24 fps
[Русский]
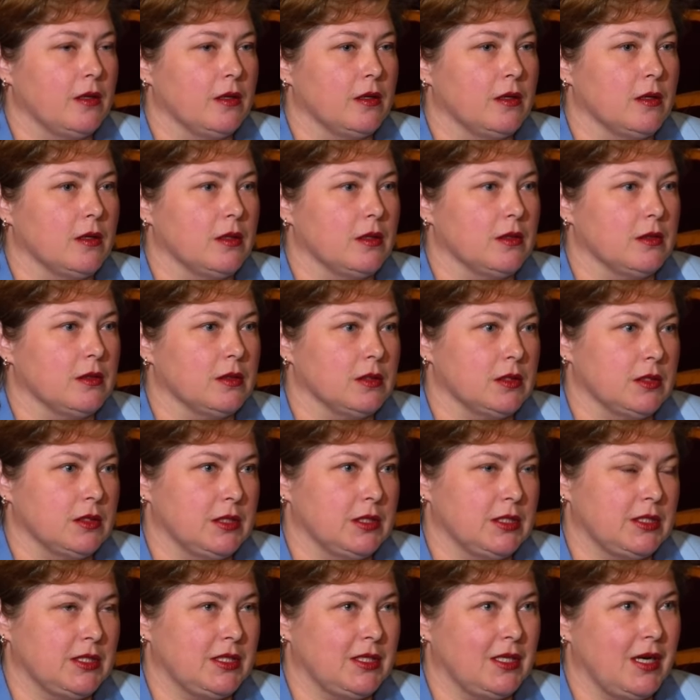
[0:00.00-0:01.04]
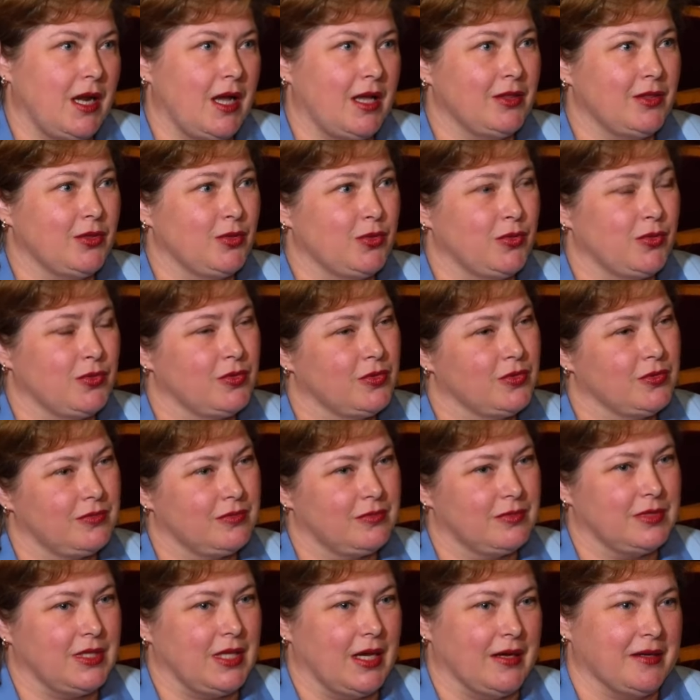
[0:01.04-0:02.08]
Э, эстрадную, ну
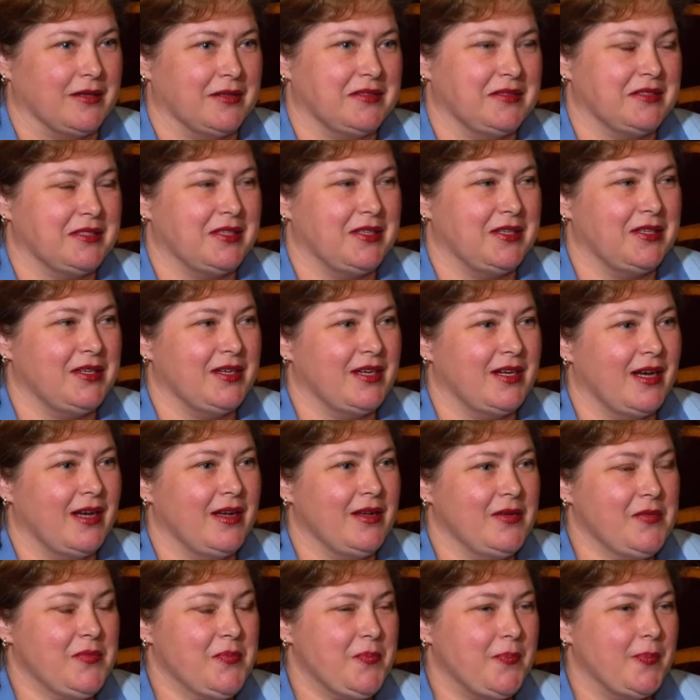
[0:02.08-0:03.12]
так, слегка.